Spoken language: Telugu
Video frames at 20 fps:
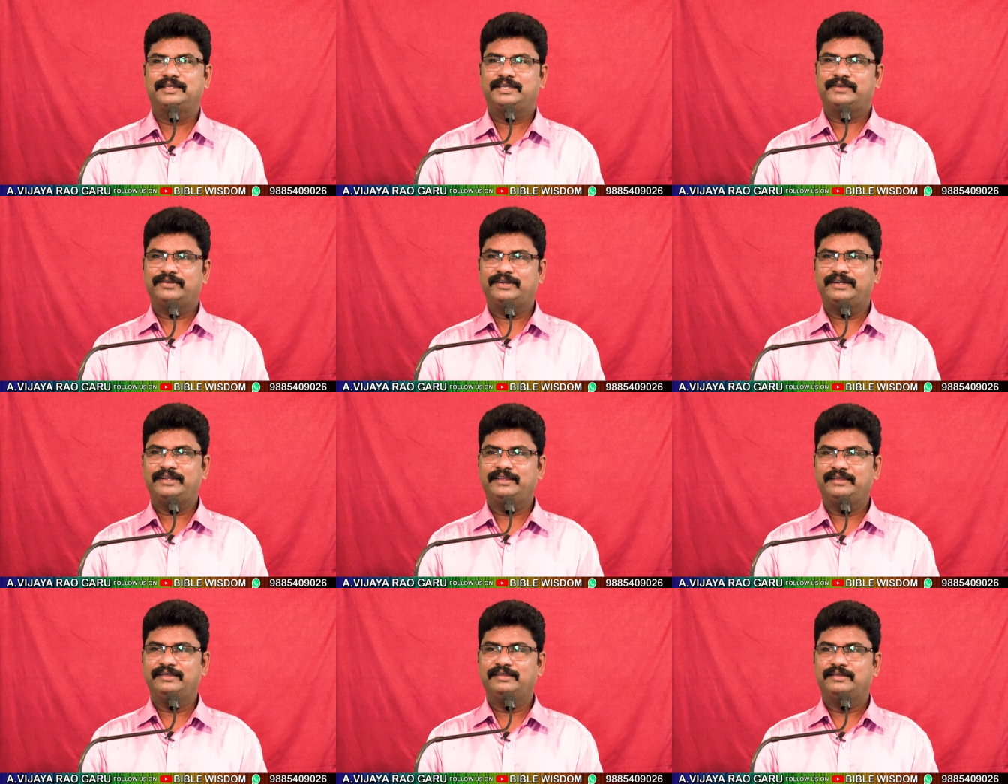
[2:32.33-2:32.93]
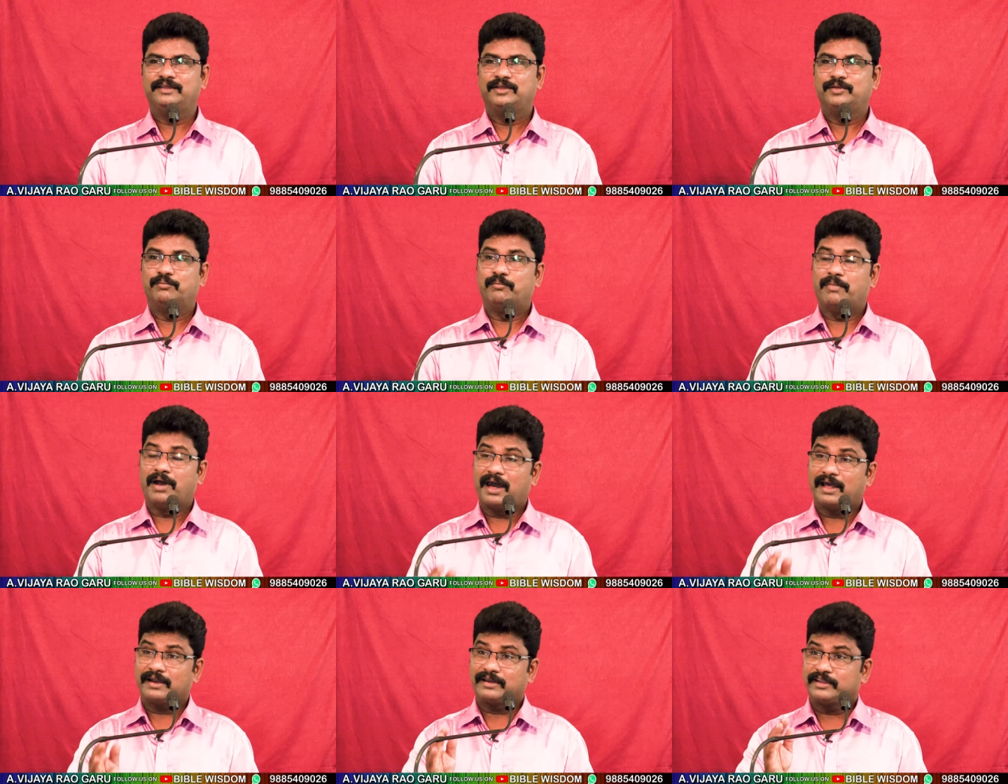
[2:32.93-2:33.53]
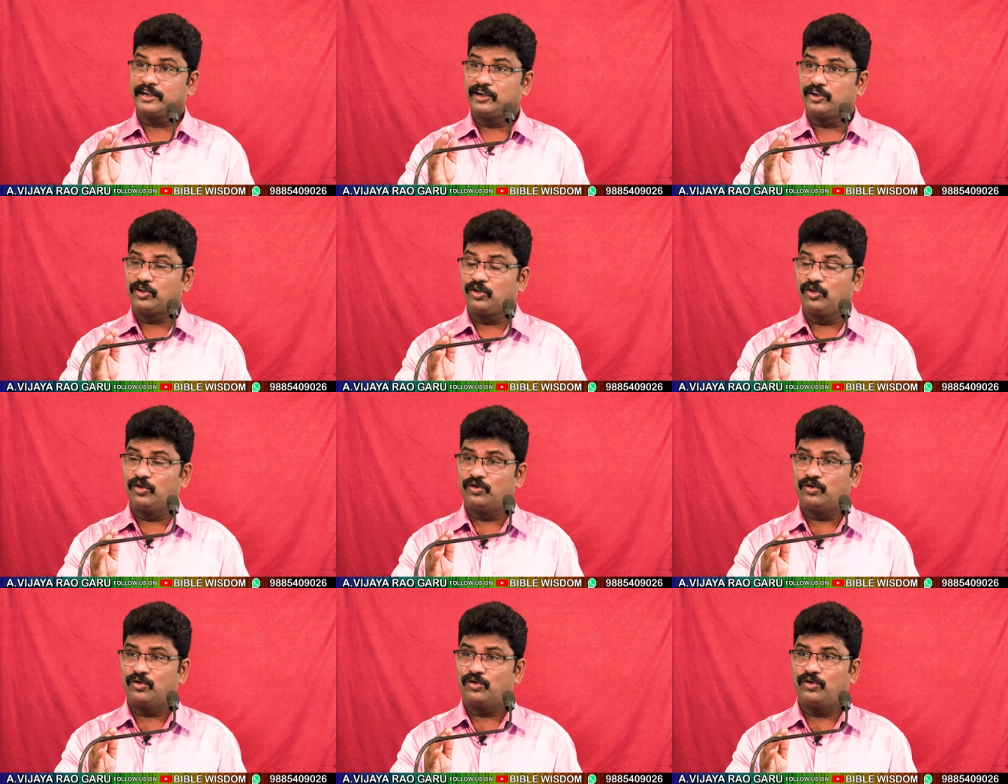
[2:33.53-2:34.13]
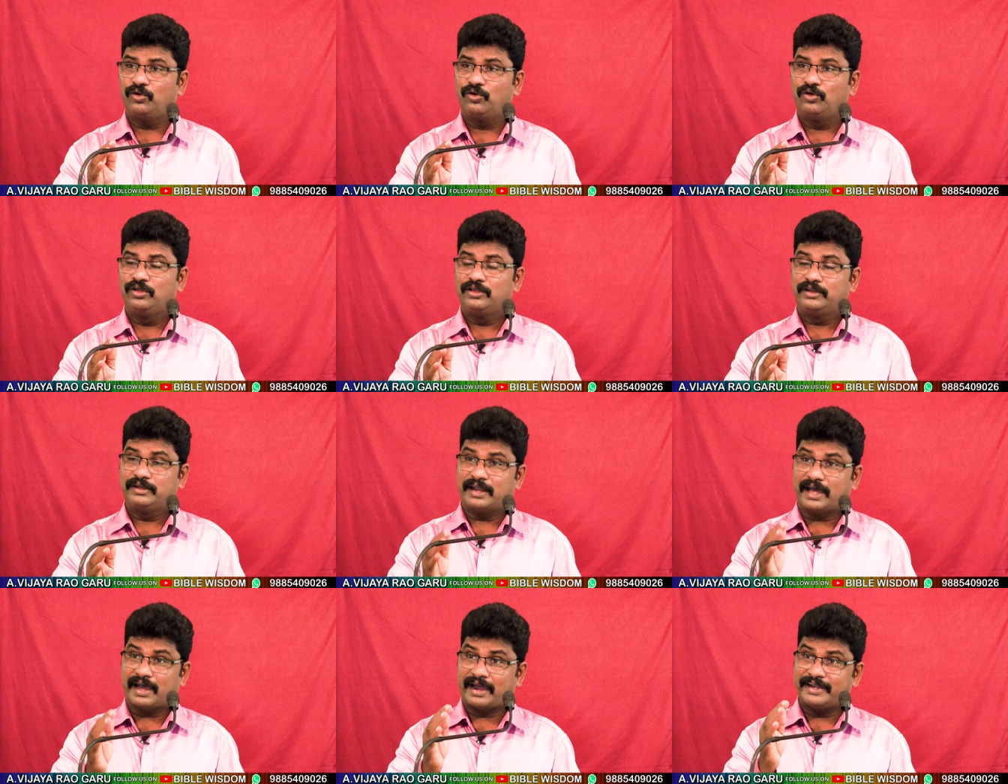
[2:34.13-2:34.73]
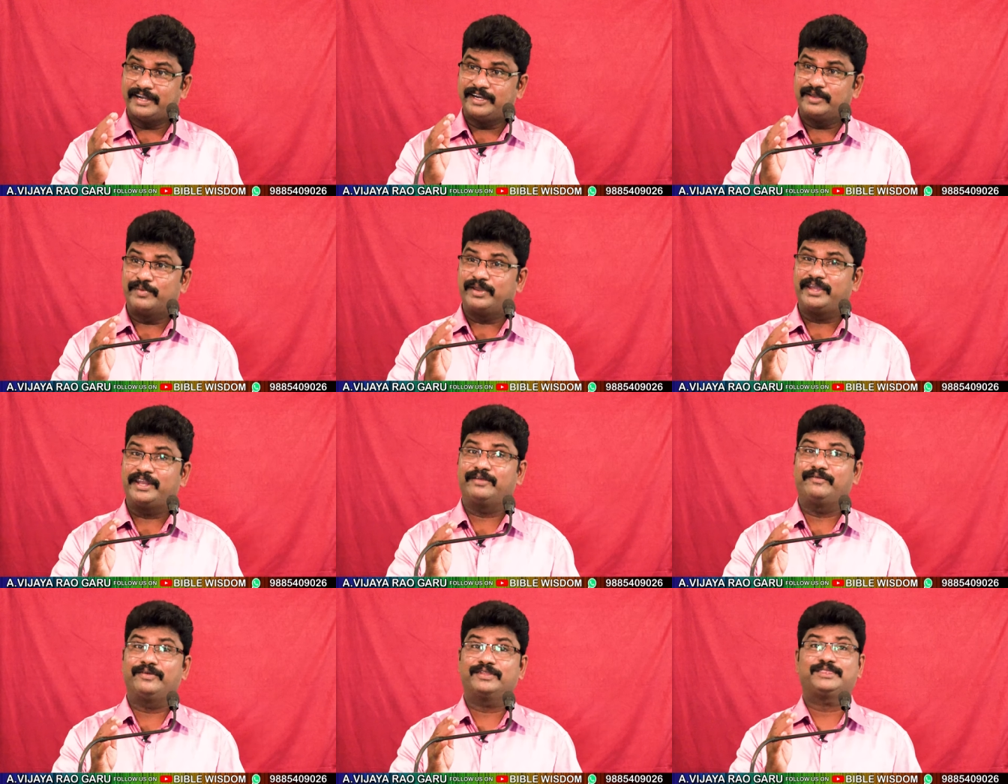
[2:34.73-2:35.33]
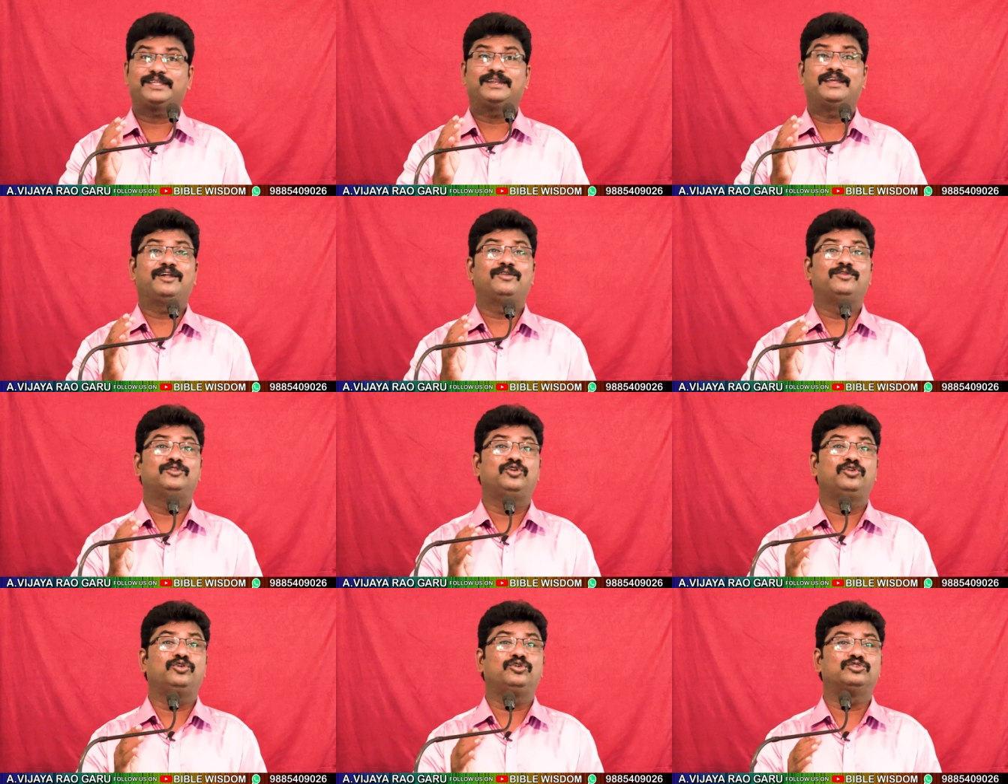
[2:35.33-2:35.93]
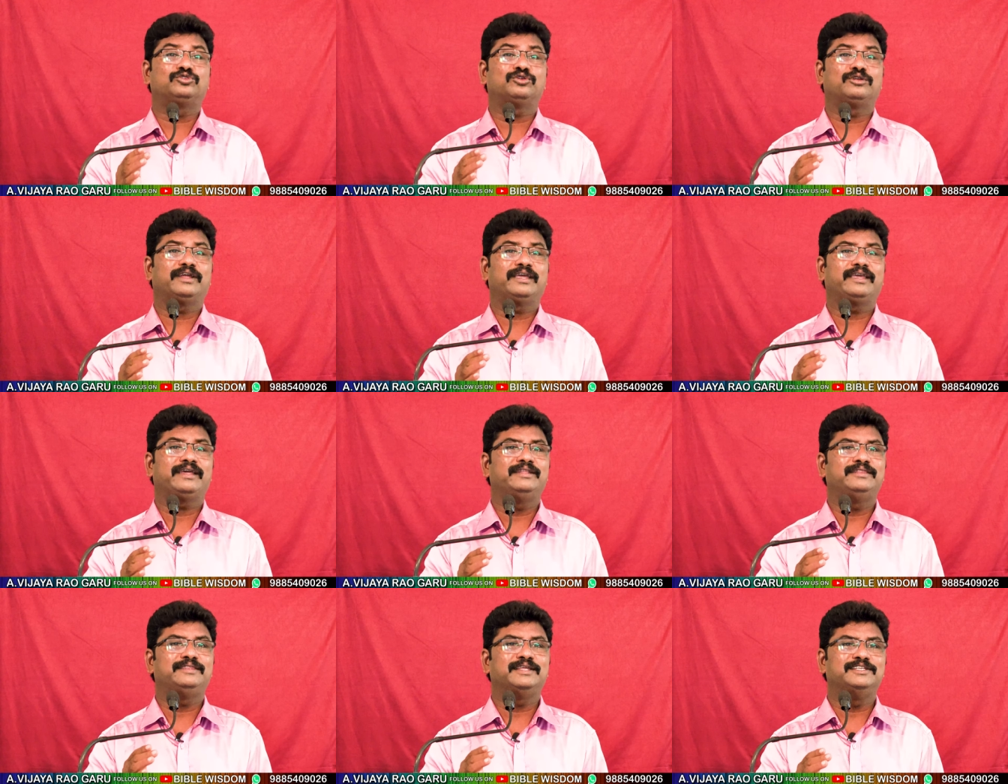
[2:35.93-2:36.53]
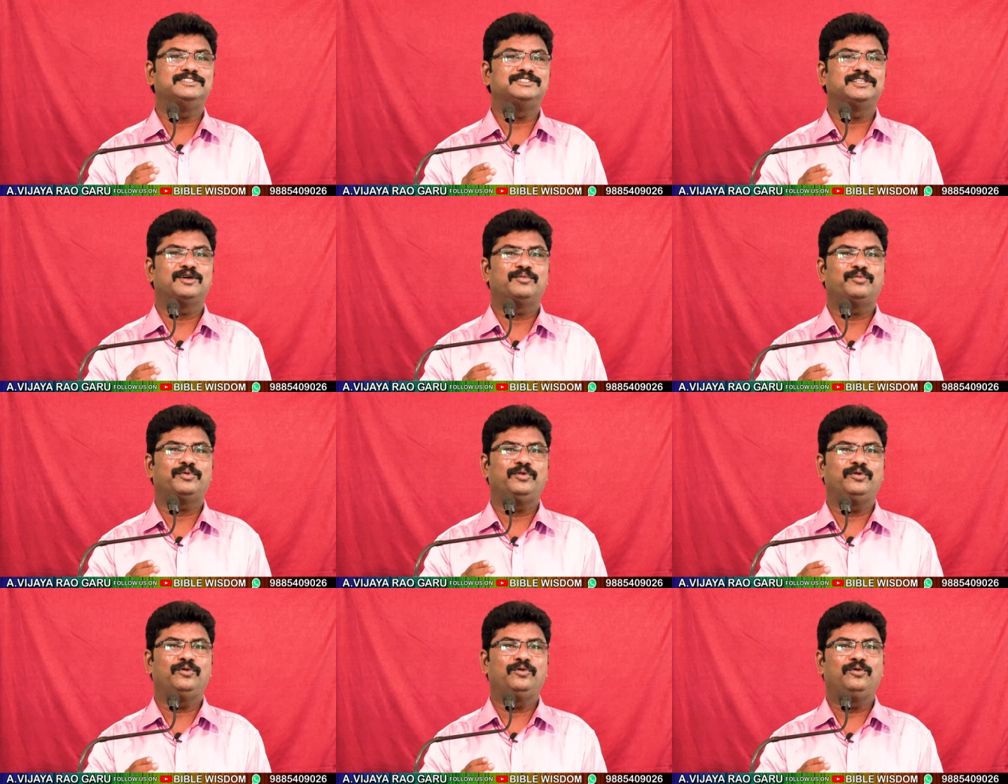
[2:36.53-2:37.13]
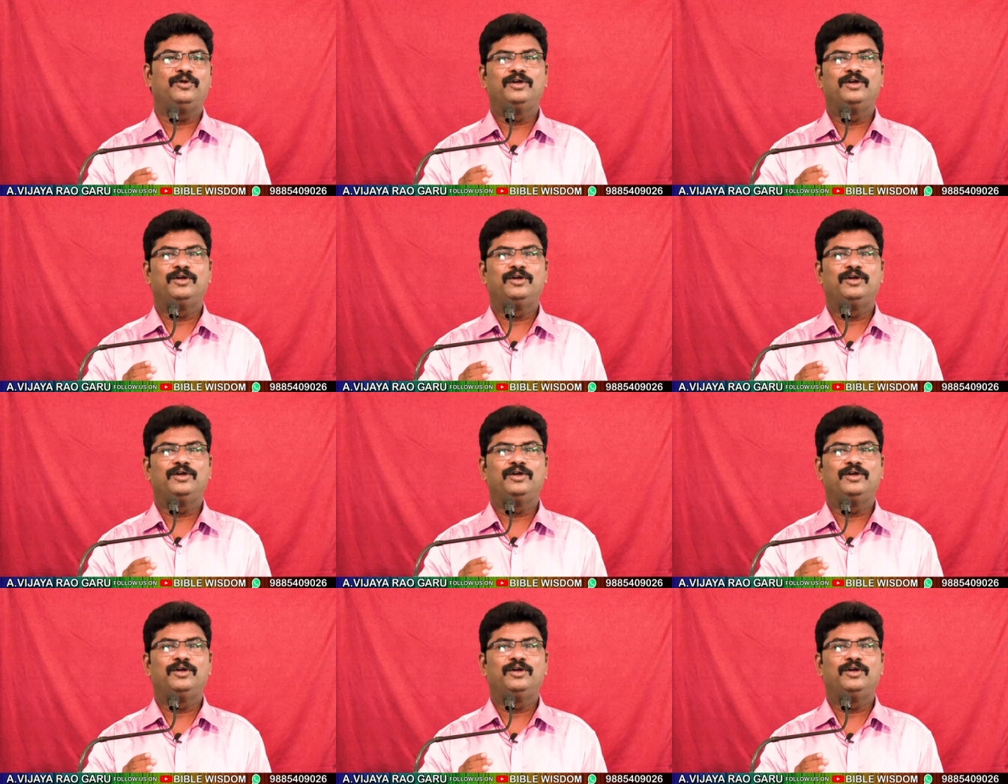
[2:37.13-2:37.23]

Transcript: ఏమండి మార్కెట్లో నాణ్యమైన విత్తనాలు దొరుకుతున్నాయని తెలిసినప్పుడు